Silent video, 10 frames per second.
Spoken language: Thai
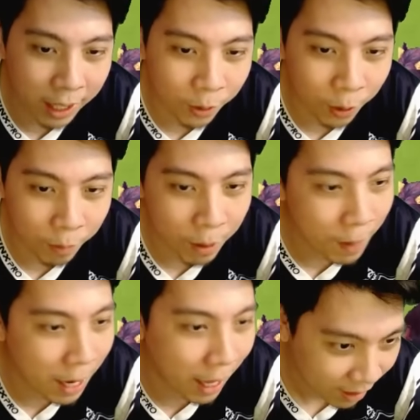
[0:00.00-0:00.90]
ยทุกคนไม่รู้
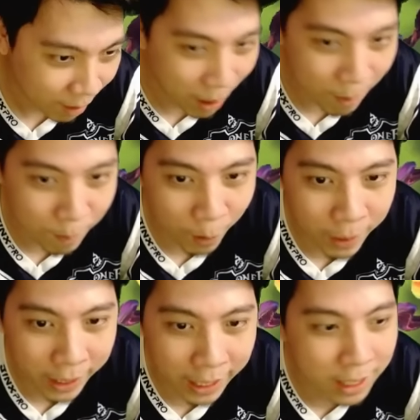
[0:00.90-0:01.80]
เป็นไรทำไม มอนมั
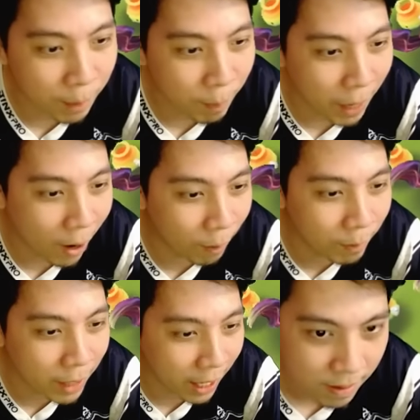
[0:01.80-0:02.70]
นกินสเปคคอมหรือไง